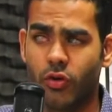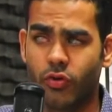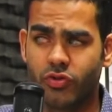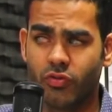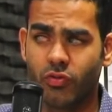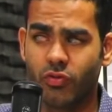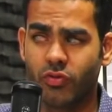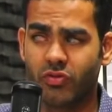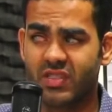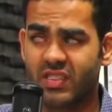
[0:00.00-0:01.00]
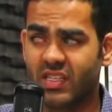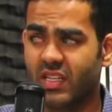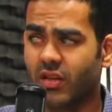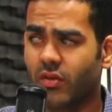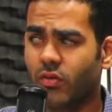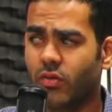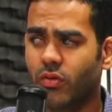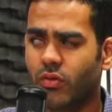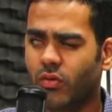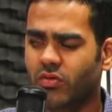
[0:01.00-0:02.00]
de, um, de um ser
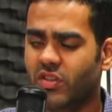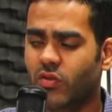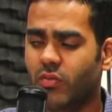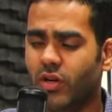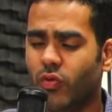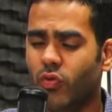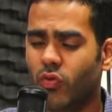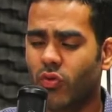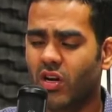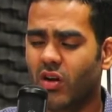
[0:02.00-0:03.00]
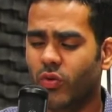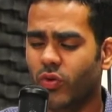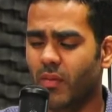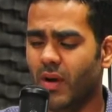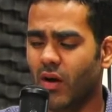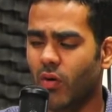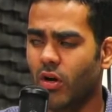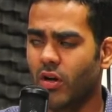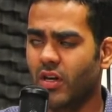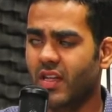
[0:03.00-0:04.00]
com um ser humano com um cão normal,
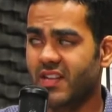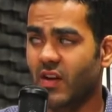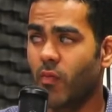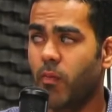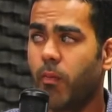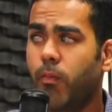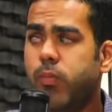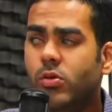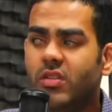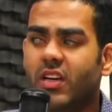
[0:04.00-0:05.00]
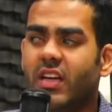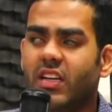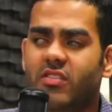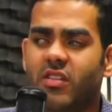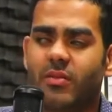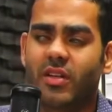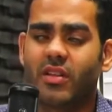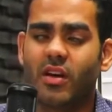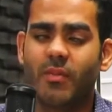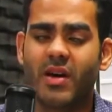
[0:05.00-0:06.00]
que já é um puta relacionamento, é
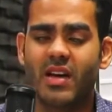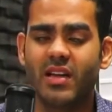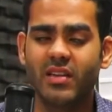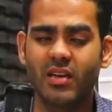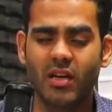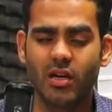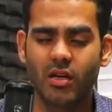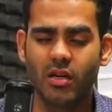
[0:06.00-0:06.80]
uma parada,